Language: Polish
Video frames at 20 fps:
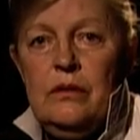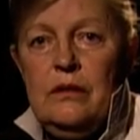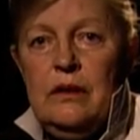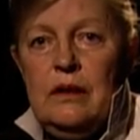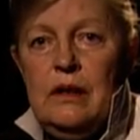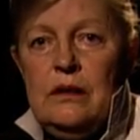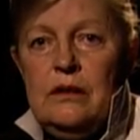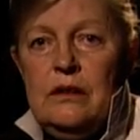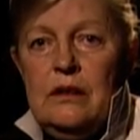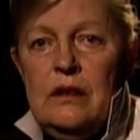
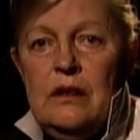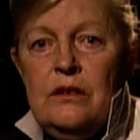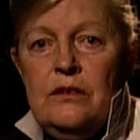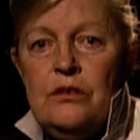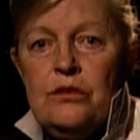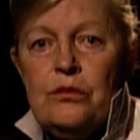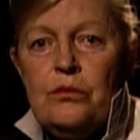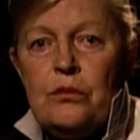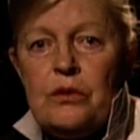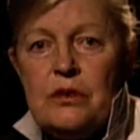ten, ten
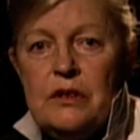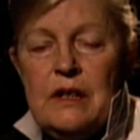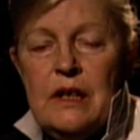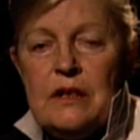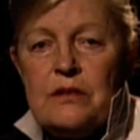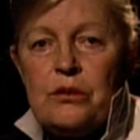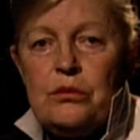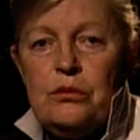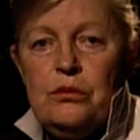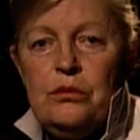
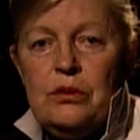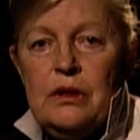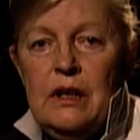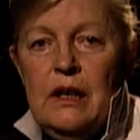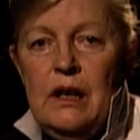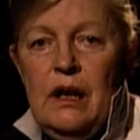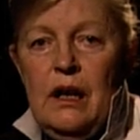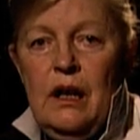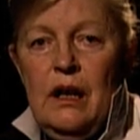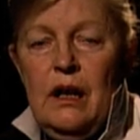sukces,
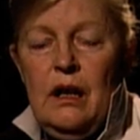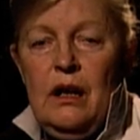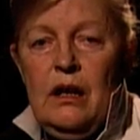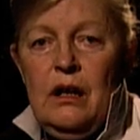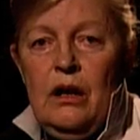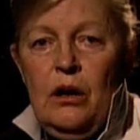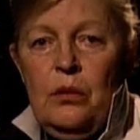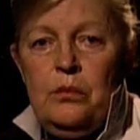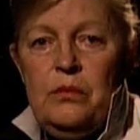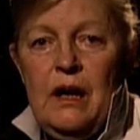który e,
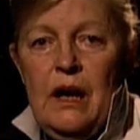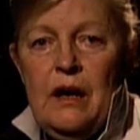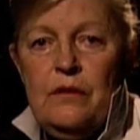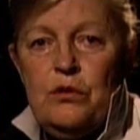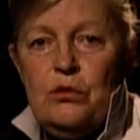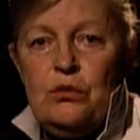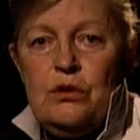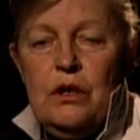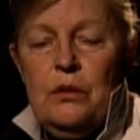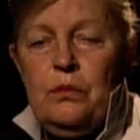
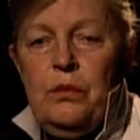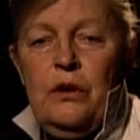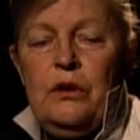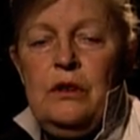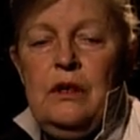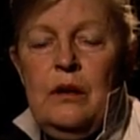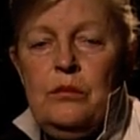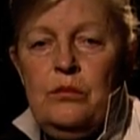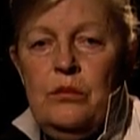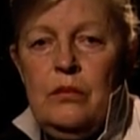objawił się
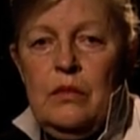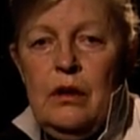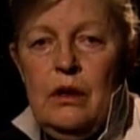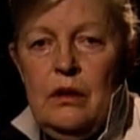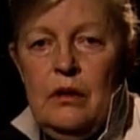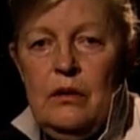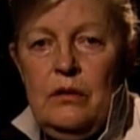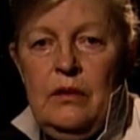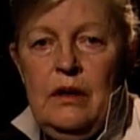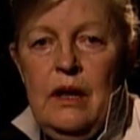potem
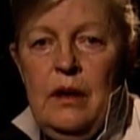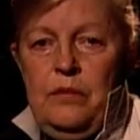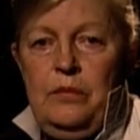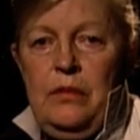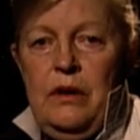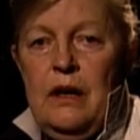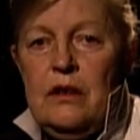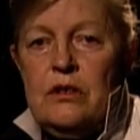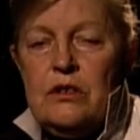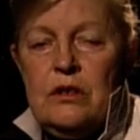na
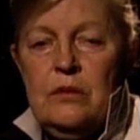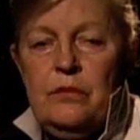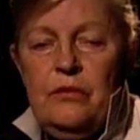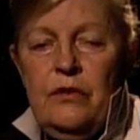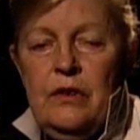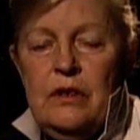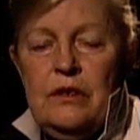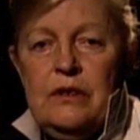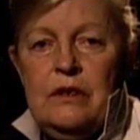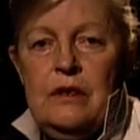pierwszym
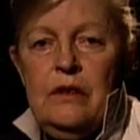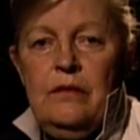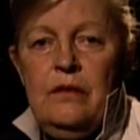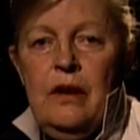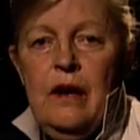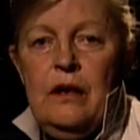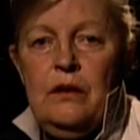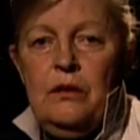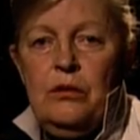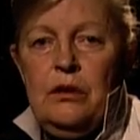
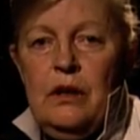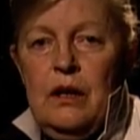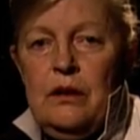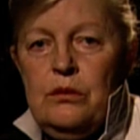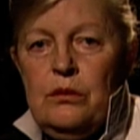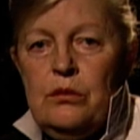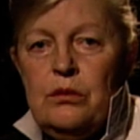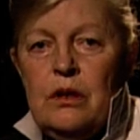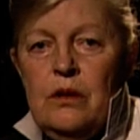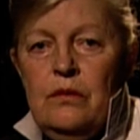festiwalu, na
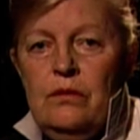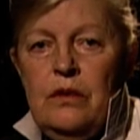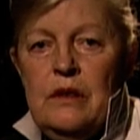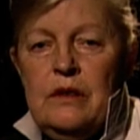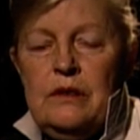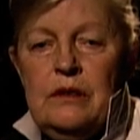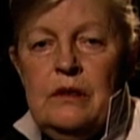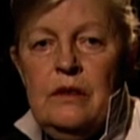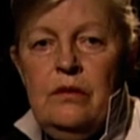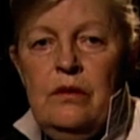drugim
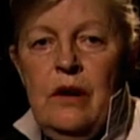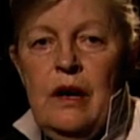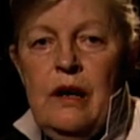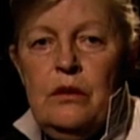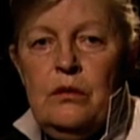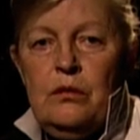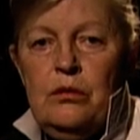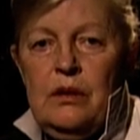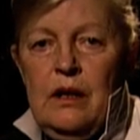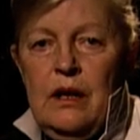
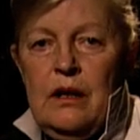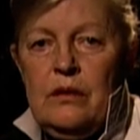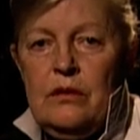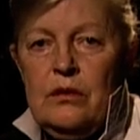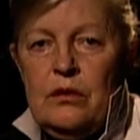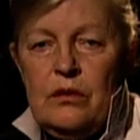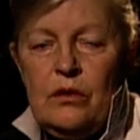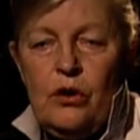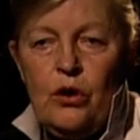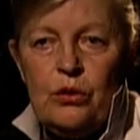festiwalu, na
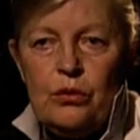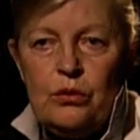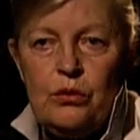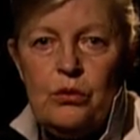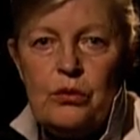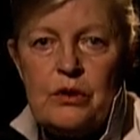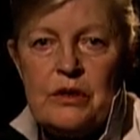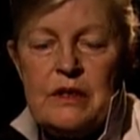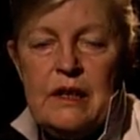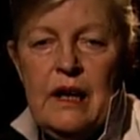
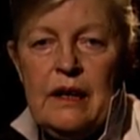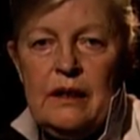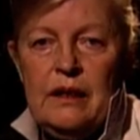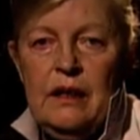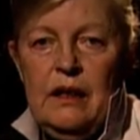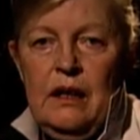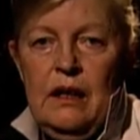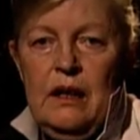konkursach